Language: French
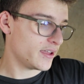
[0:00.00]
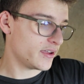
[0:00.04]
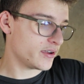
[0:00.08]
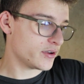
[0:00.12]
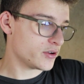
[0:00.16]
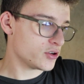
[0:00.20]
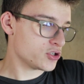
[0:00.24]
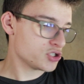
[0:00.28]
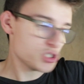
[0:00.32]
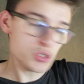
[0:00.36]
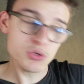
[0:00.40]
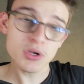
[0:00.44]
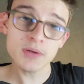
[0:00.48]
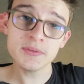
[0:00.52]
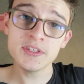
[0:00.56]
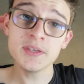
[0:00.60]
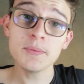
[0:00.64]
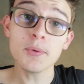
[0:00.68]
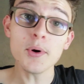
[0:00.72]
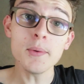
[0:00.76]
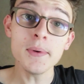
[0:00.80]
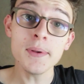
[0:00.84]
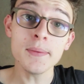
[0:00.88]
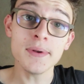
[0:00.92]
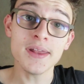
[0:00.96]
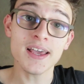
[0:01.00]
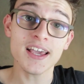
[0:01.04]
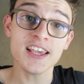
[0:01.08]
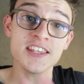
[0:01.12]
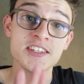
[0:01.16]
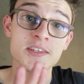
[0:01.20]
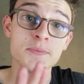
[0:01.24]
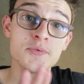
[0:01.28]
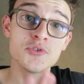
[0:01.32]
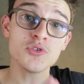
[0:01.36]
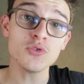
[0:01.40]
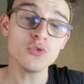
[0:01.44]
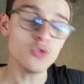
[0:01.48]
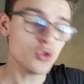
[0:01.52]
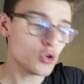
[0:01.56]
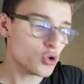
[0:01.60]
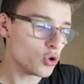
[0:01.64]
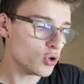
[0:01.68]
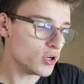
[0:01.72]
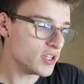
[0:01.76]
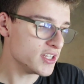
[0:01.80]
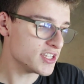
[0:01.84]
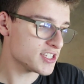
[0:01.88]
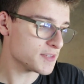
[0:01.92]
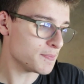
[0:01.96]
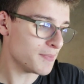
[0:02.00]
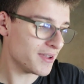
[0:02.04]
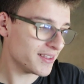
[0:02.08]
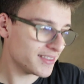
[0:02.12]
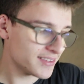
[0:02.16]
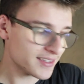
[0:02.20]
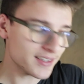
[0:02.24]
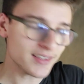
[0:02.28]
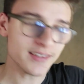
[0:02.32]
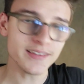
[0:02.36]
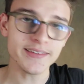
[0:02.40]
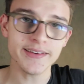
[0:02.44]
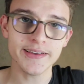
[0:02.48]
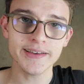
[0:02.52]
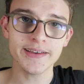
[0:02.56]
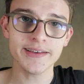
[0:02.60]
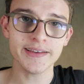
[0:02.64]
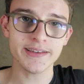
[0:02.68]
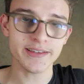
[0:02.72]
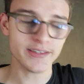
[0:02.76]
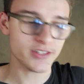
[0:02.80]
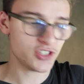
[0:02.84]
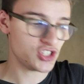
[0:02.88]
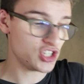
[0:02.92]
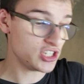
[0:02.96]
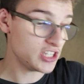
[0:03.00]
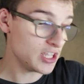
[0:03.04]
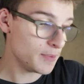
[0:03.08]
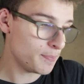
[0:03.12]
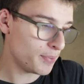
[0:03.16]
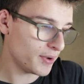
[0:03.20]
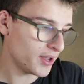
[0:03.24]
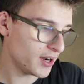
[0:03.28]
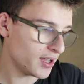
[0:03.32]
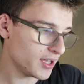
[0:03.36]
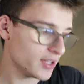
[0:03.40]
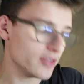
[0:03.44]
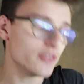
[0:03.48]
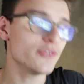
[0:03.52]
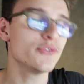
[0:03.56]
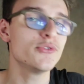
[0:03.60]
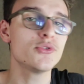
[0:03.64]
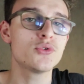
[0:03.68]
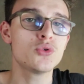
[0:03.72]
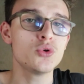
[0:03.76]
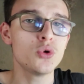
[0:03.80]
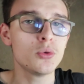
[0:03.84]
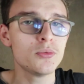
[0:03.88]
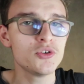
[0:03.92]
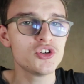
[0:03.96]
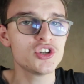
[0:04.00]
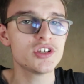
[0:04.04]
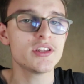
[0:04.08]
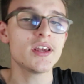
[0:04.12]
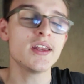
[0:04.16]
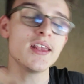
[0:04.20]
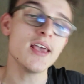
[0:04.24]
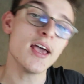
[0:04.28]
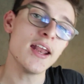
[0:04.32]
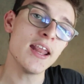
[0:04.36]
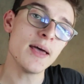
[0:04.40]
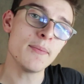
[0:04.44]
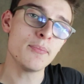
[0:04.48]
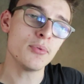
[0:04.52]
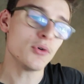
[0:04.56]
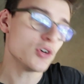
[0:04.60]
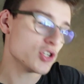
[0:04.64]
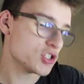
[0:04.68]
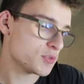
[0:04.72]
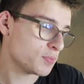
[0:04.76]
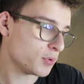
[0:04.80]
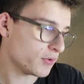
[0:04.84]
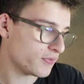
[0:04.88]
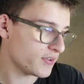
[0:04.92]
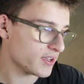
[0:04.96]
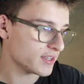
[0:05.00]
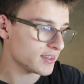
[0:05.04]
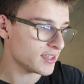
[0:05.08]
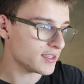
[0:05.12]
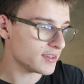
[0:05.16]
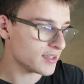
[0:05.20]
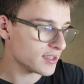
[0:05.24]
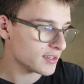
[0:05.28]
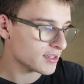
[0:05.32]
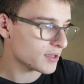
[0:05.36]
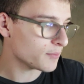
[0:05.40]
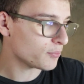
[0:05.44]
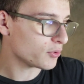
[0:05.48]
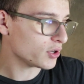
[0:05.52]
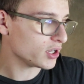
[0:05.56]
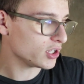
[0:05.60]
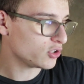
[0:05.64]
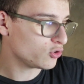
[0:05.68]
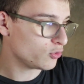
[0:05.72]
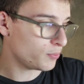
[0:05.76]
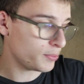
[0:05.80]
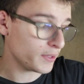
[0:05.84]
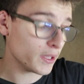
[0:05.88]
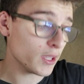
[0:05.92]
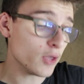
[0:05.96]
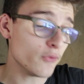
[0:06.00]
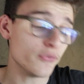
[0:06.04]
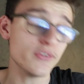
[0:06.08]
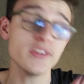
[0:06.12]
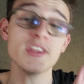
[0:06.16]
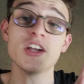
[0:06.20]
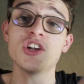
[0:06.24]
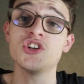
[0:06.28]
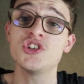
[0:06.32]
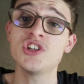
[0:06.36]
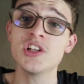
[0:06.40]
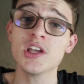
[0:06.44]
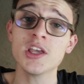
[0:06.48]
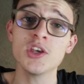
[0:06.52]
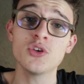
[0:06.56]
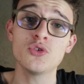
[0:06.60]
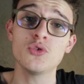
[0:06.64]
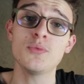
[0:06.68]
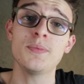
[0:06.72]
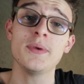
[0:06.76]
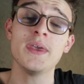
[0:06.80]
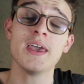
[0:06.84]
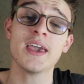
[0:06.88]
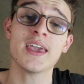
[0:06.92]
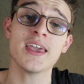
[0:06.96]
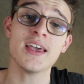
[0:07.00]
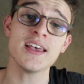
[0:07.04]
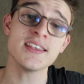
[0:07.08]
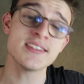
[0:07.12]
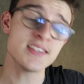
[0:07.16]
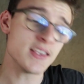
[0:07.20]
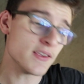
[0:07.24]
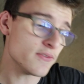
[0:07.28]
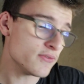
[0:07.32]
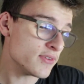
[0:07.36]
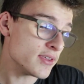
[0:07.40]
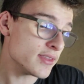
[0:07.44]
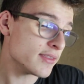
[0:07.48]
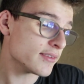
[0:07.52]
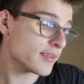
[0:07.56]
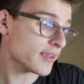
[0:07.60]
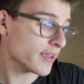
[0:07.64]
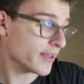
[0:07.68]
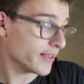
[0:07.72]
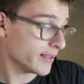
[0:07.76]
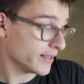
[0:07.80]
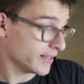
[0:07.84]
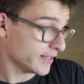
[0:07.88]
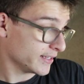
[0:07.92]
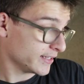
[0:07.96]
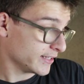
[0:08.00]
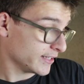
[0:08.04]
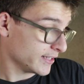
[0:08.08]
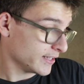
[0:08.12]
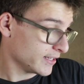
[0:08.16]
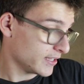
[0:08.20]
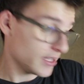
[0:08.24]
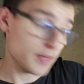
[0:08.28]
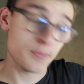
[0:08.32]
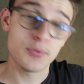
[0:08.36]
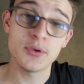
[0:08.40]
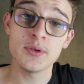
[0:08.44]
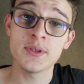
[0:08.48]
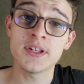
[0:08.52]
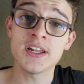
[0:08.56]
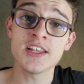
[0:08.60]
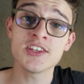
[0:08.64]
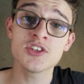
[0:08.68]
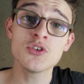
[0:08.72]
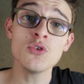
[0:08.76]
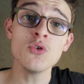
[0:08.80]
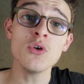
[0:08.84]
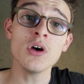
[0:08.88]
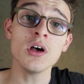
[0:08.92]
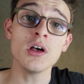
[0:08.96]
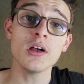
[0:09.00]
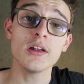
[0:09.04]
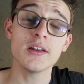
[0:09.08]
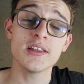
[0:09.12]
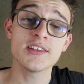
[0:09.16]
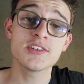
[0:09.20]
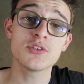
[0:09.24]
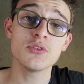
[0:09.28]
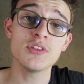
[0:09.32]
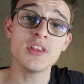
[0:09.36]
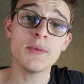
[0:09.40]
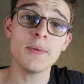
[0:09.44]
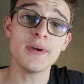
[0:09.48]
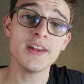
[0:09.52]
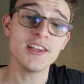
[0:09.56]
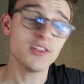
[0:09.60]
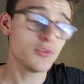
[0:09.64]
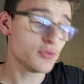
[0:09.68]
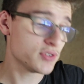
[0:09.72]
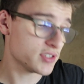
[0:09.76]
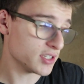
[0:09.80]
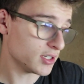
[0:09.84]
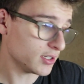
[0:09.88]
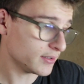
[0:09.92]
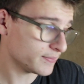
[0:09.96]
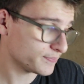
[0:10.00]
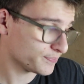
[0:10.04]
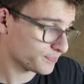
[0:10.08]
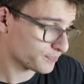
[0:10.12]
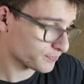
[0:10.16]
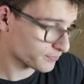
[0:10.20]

Euh, j'ai eu un petit problème à la réception du colis ce matin, j'étais pas là, du coup obligé d'aller à la poste pour faire nanana pour récupérer, au final je l'ai récupéré assez vite, et puis let's go, hein. let's go déballer tout ça.